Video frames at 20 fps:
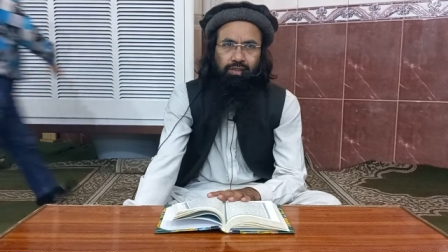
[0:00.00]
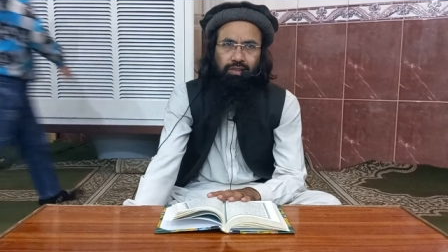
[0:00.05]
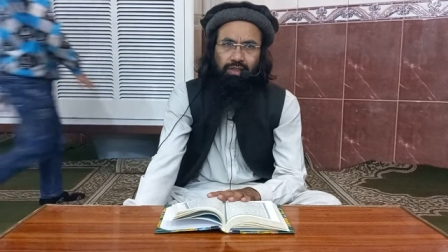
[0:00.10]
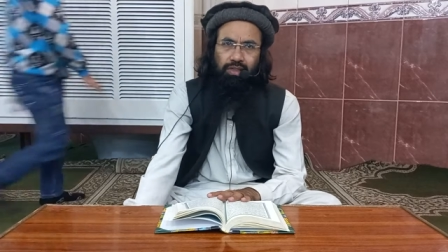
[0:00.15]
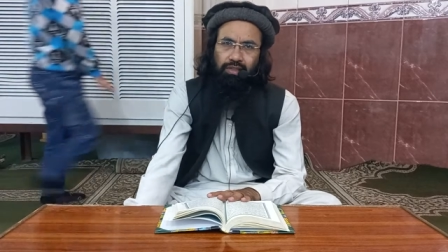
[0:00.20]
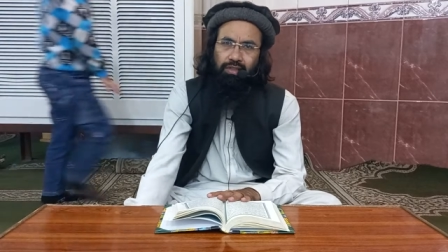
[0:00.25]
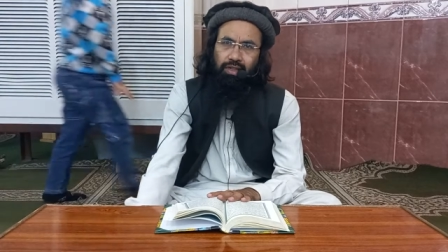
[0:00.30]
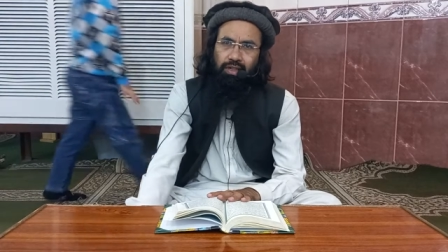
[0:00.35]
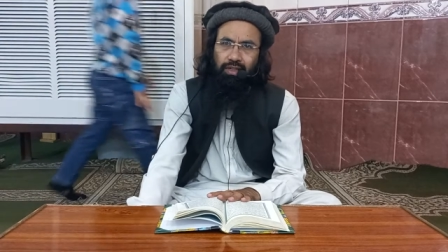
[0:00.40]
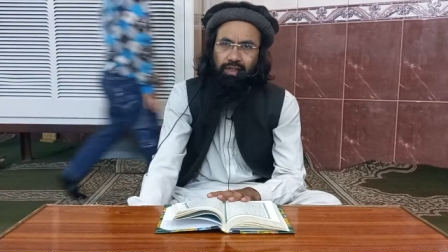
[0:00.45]

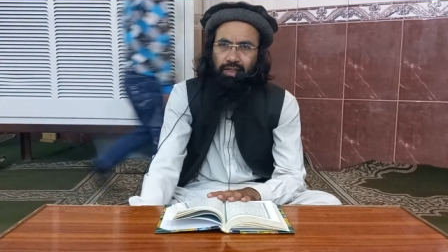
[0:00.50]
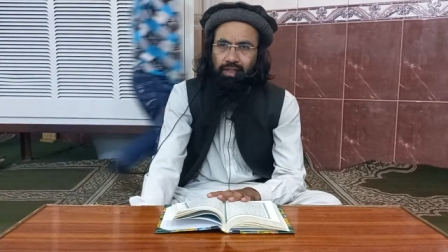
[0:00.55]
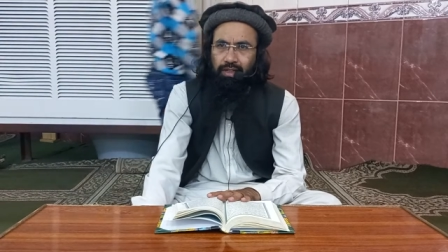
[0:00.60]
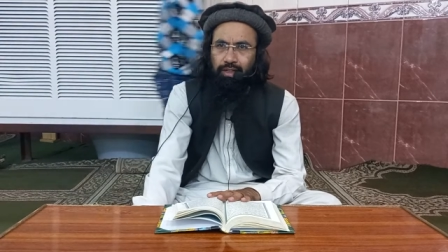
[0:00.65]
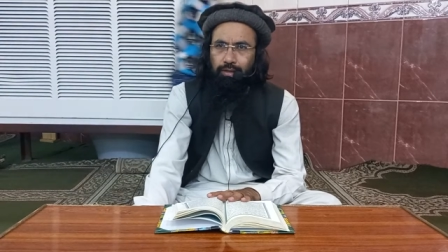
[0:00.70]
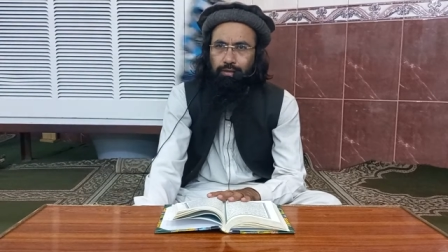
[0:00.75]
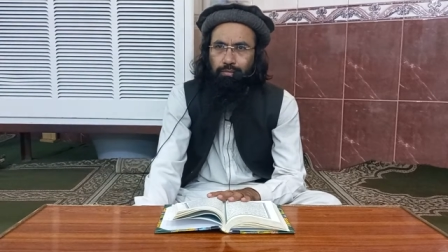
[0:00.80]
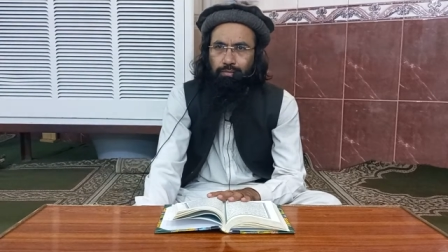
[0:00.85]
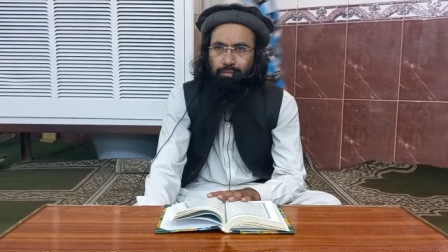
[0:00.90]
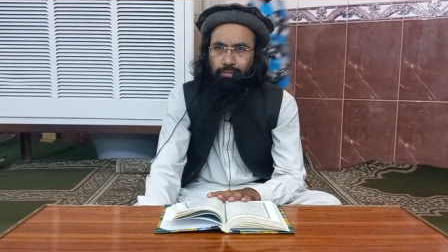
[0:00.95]
सज़ा
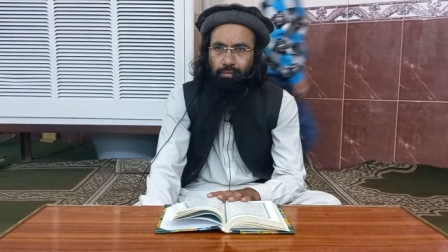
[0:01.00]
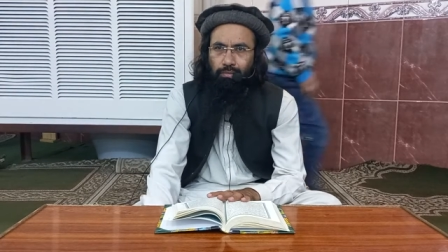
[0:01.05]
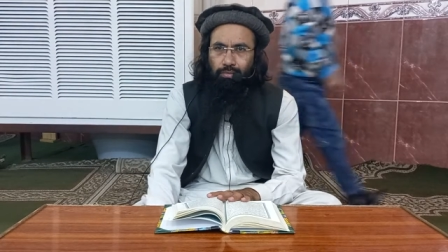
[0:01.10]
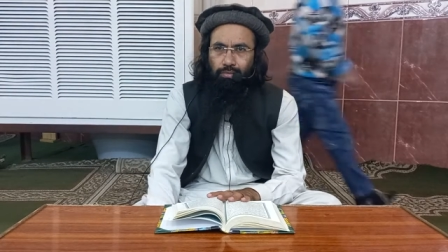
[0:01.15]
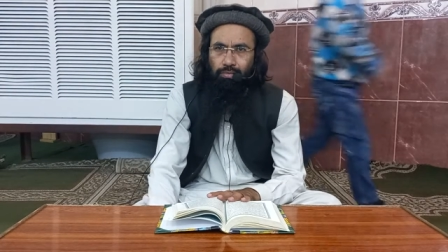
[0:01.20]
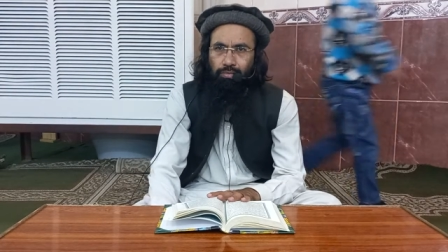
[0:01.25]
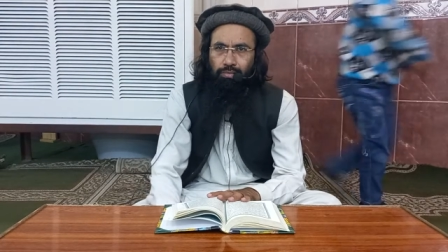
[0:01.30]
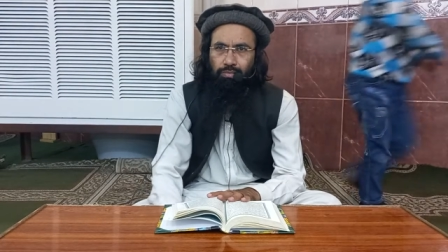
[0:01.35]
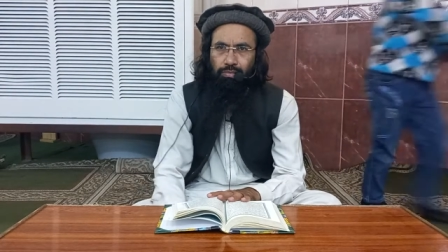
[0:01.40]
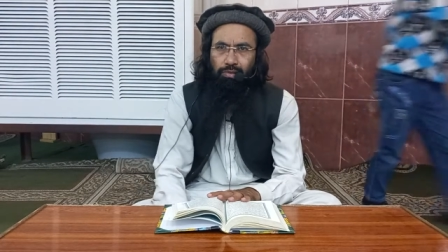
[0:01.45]
देगा
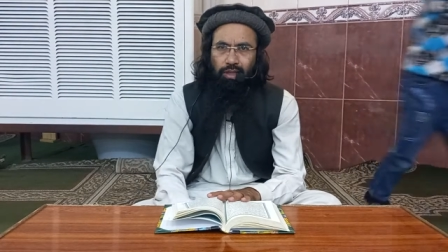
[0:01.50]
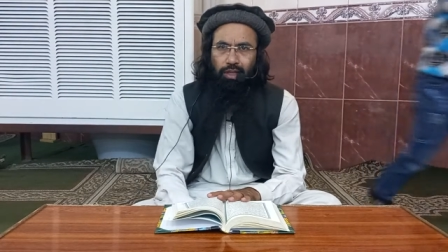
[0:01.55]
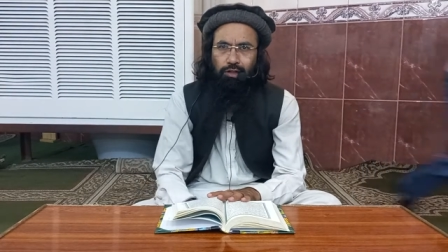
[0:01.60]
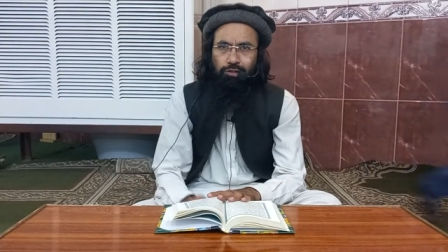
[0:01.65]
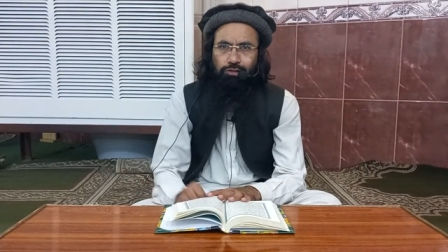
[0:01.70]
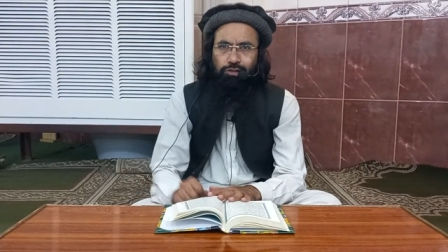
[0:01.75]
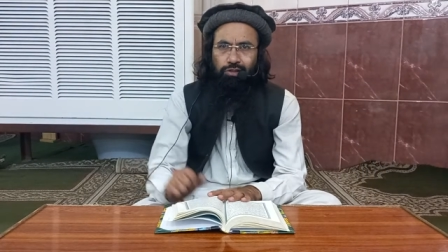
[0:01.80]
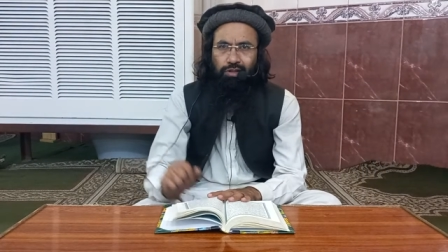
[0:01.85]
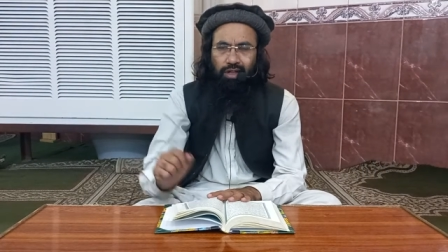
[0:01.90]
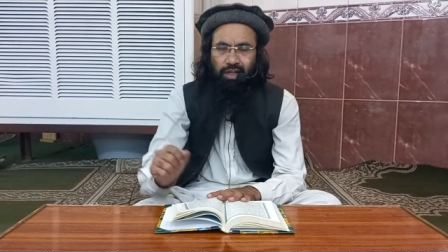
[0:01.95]

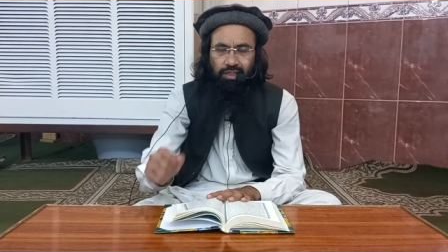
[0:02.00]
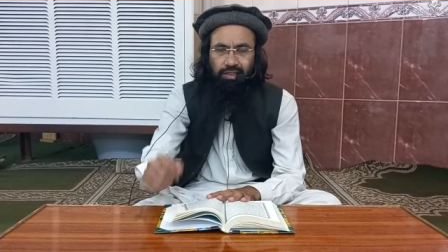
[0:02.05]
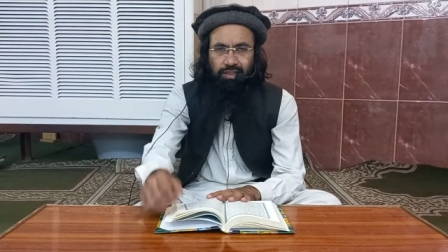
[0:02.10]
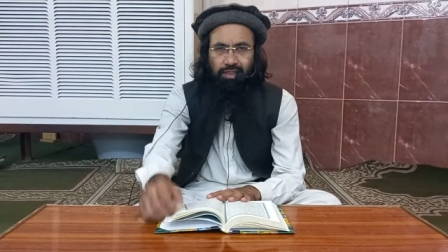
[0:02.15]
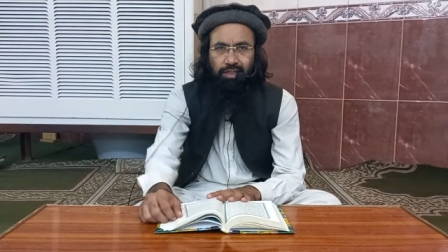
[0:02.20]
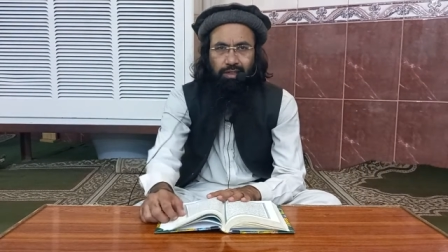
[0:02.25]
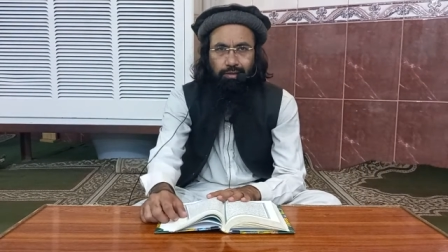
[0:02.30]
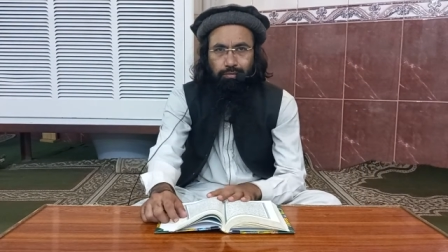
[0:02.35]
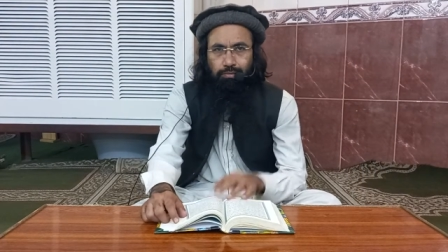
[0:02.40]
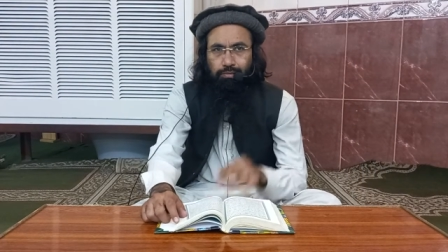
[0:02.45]

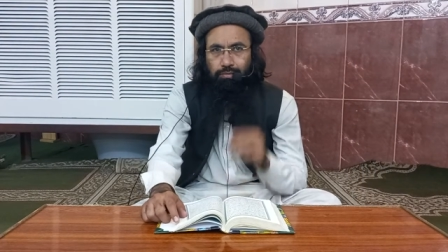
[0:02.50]
चनाचे